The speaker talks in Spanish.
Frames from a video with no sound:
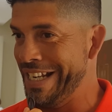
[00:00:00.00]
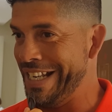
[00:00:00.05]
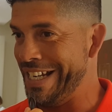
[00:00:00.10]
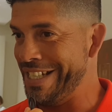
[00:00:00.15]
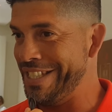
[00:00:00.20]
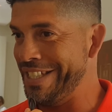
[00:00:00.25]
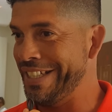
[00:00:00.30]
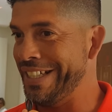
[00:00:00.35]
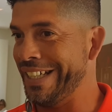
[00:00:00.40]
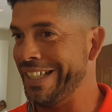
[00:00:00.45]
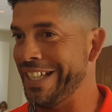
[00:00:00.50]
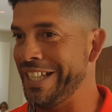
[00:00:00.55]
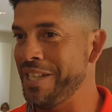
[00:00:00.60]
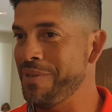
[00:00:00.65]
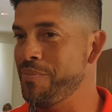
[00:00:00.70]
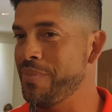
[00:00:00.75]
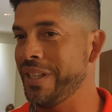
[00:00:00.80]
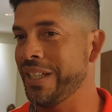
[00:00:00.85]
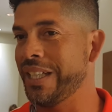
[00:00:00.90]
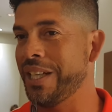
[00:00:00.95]
la chica que
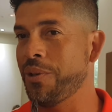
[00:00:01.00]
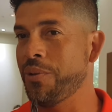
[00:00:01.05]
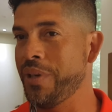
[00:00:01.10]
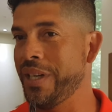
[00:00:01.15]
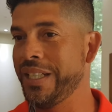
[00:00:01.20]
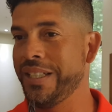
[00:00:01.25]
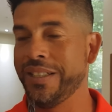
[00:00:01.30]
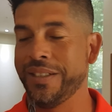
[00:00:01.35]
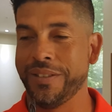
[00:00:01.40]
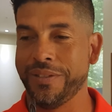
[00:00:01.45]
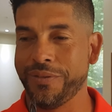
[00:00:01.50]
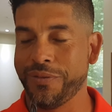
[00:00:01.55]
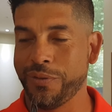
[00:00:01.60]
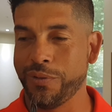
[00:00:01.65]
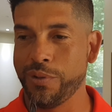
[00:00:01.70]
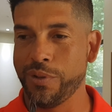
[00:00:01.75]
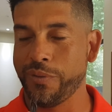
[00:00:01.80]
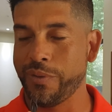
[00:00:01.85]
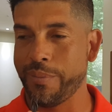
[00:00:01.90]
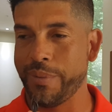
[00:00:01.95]
limpia, que juega en el
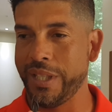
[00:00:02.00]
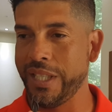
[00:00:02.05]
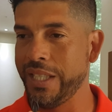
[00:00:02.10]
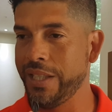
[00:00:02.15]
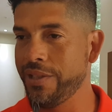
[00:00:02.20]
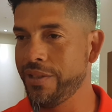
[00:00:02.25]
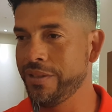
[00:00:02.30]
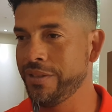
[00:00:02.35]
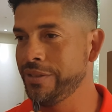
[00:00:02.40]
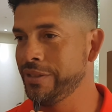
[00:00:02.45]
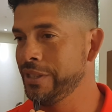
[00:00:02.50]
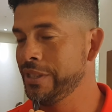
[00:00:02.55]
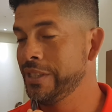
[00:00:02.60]
fútbol femenino.